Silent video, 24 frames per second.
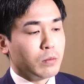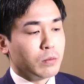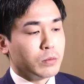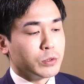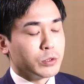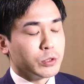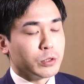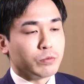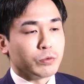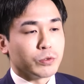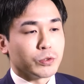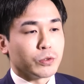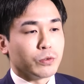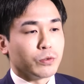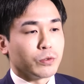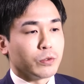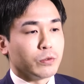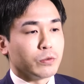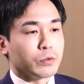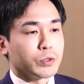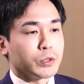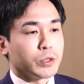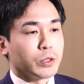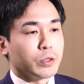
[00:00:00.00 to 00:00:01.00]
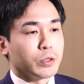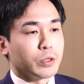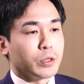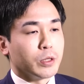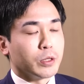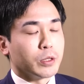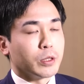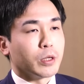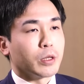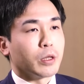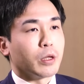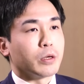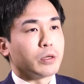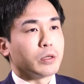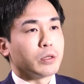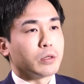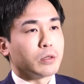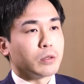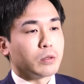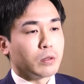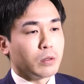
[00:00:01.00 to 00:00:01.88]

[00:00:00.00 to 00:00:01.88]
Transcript: 随分将棋を教えていただい